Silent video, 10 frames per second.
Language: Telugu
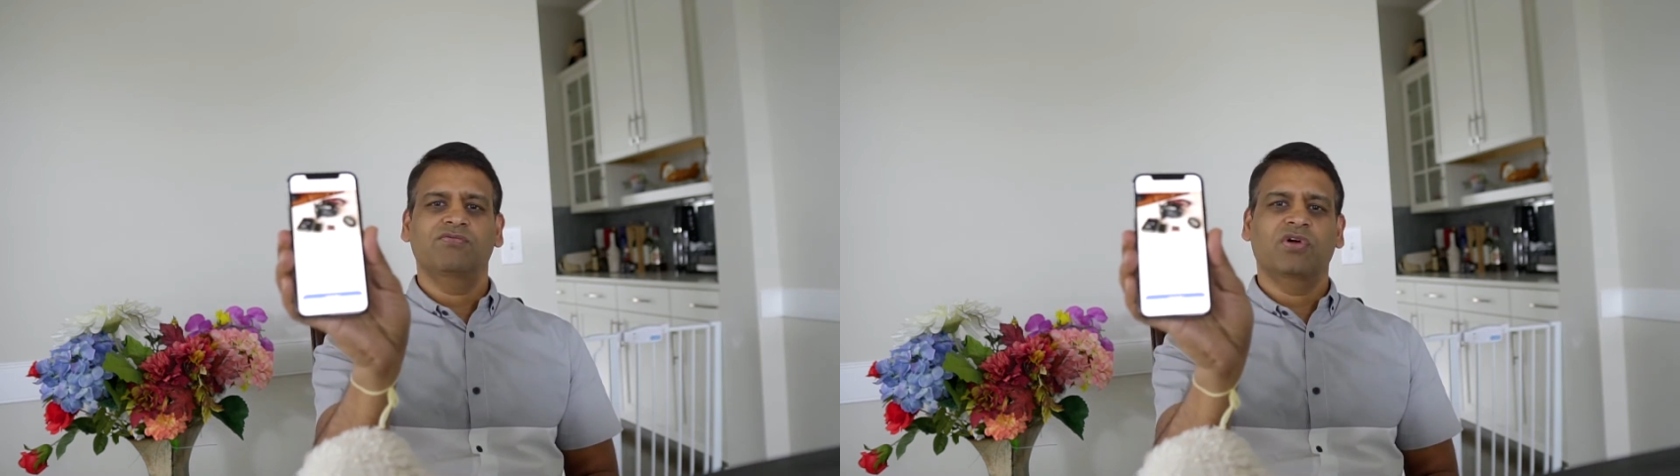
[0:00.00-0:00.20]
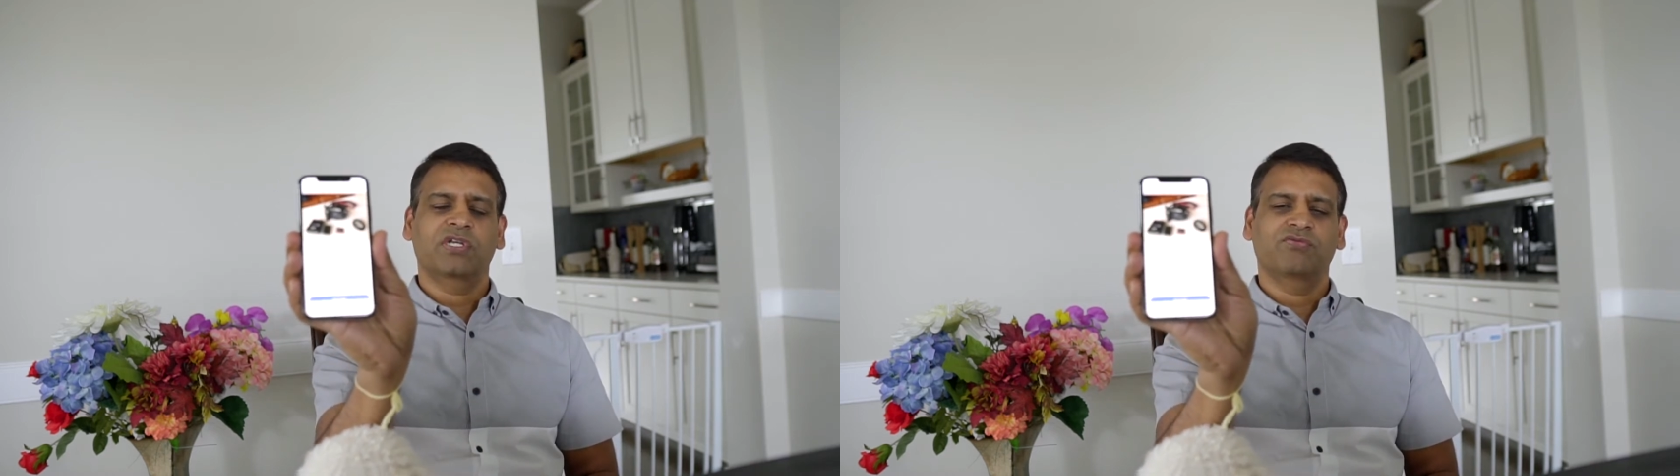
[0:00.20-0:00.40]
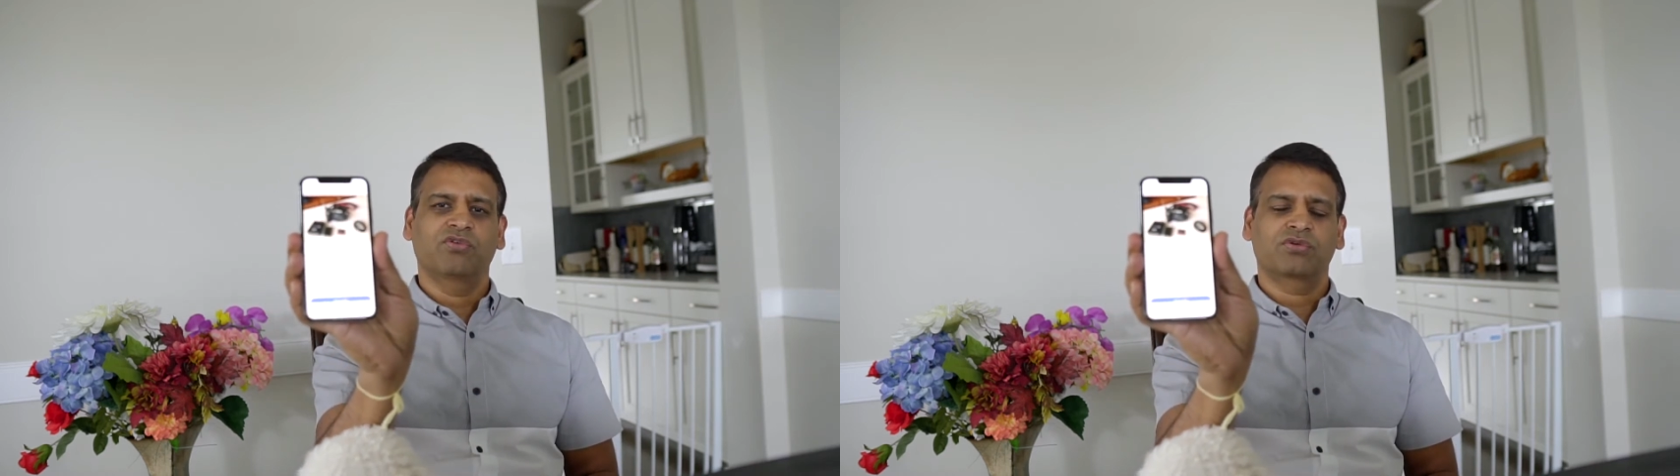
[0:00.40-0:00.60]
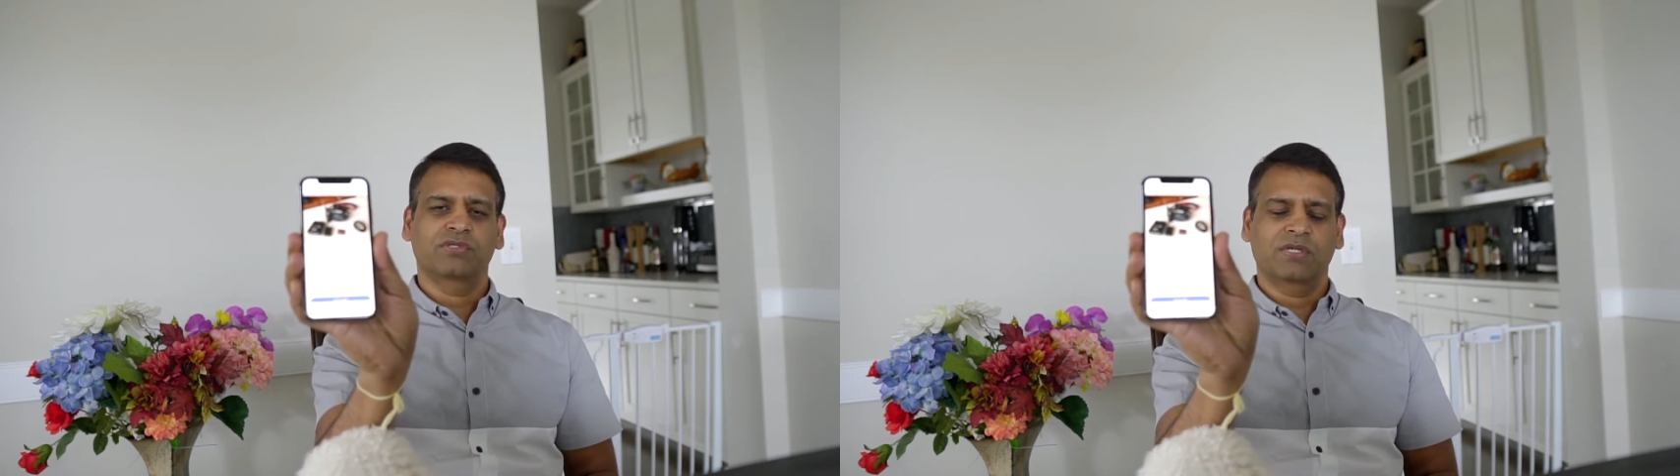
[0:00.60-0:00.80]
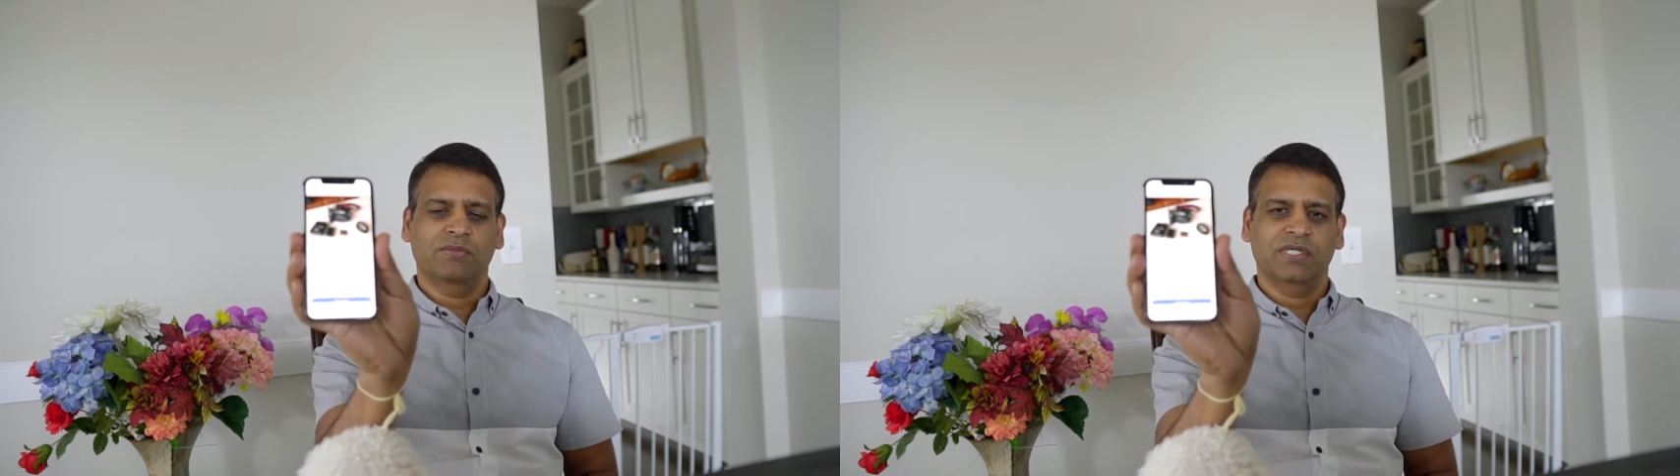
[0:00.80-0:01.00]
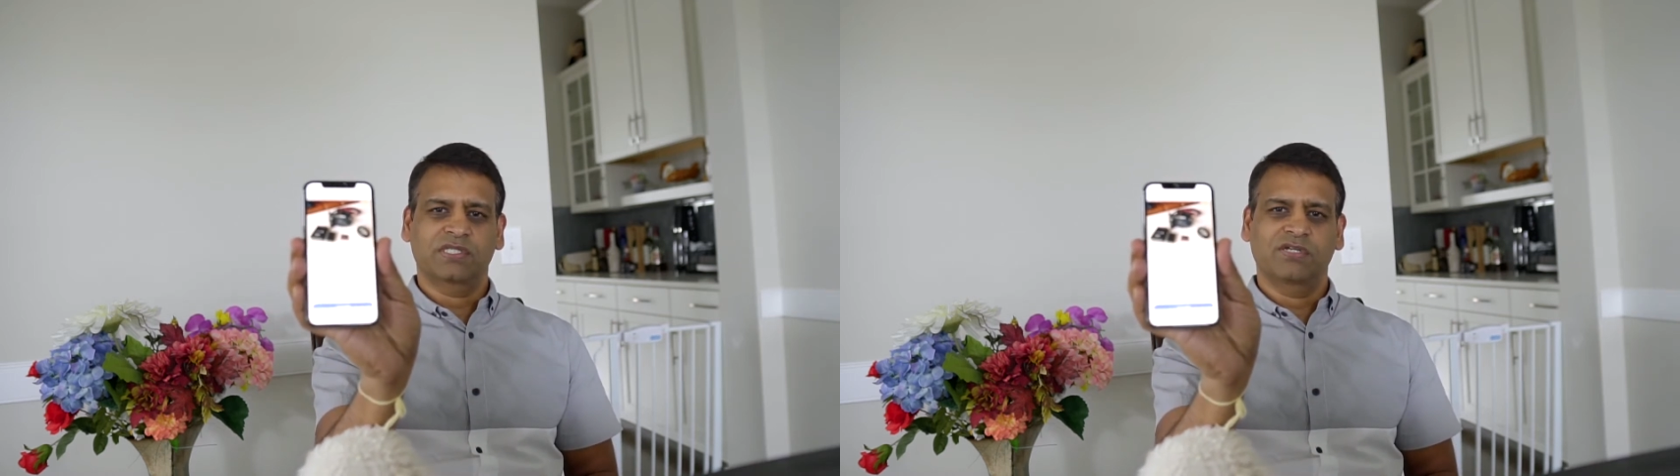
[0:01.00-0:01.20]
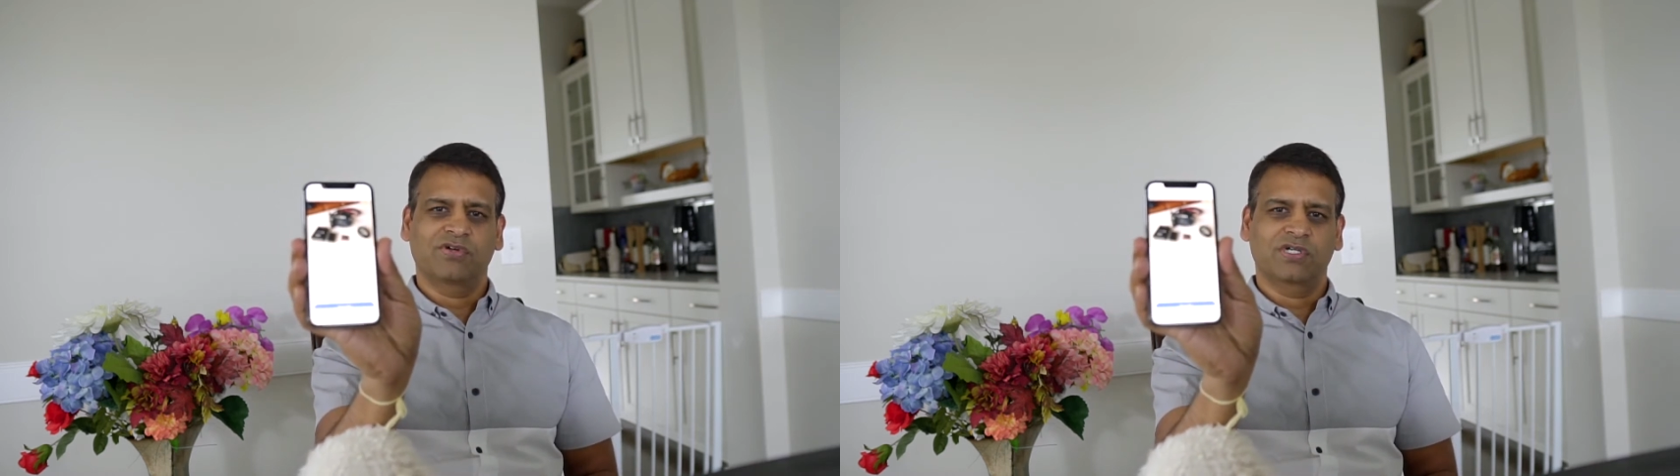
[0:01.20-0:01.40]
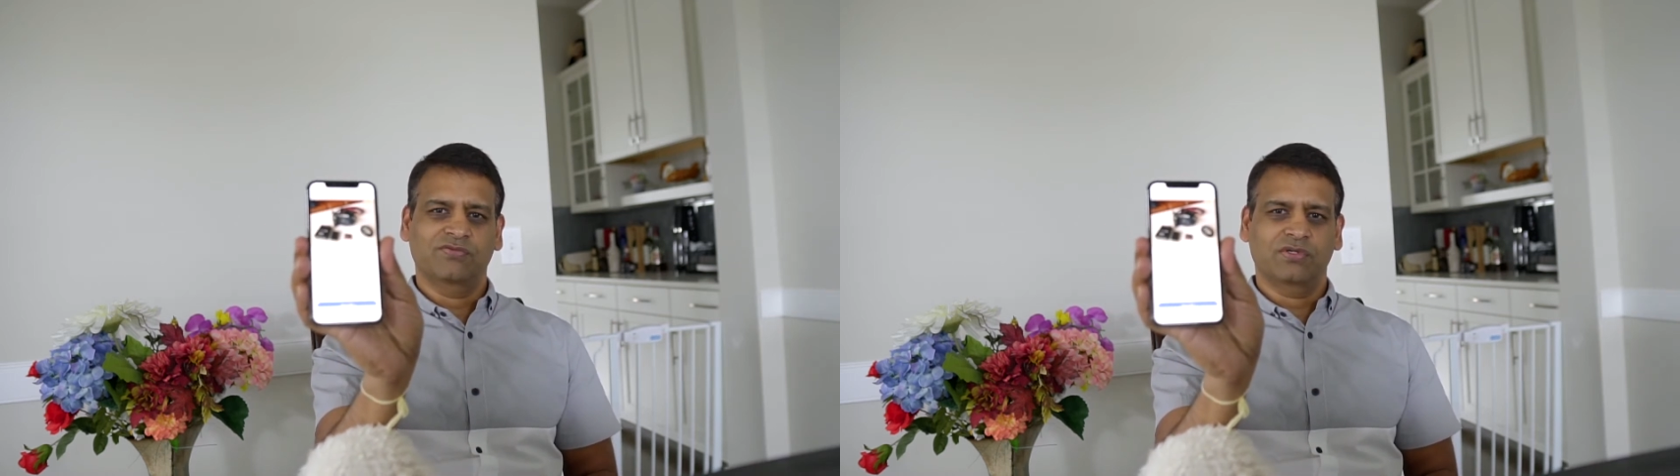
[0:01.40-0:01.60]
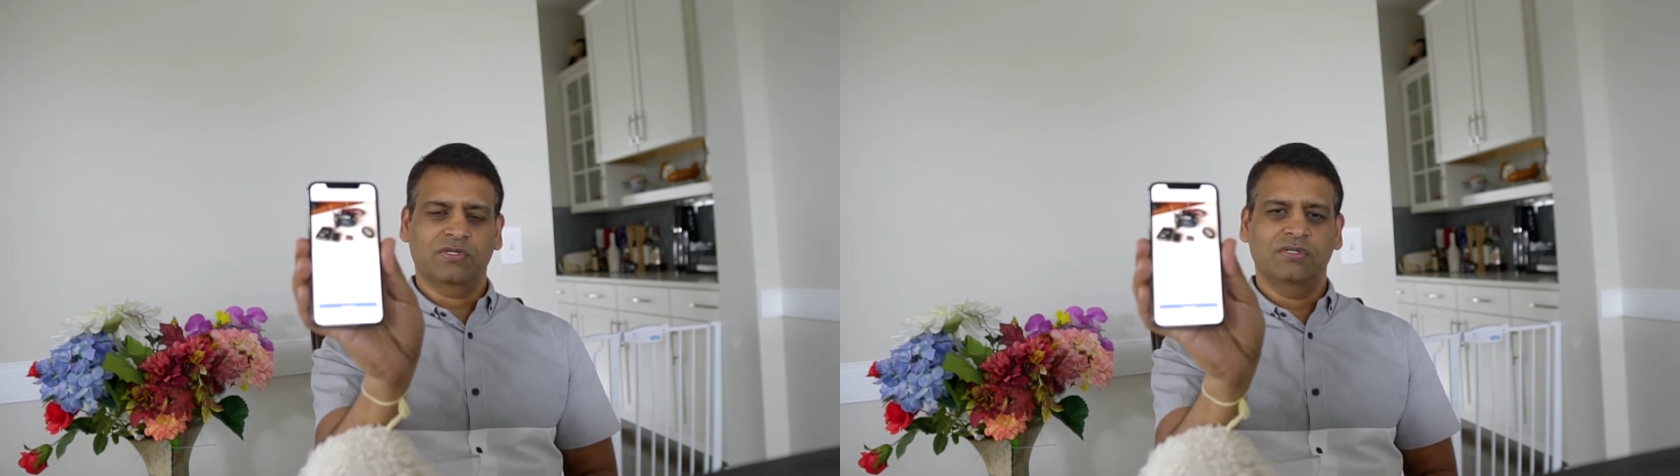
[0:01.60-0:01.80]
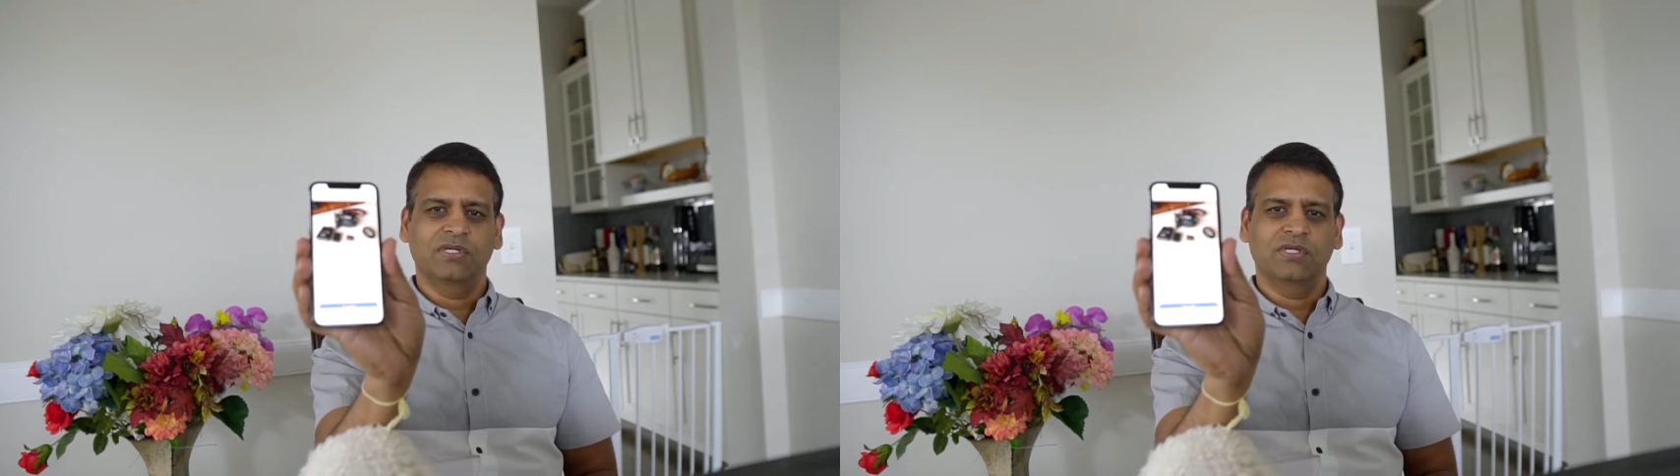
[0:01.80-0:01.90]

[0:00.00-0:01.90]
ఫార్టీ ఫోర్ ఉందన్నమాట త్రీ ఫార్టీ ఫోర్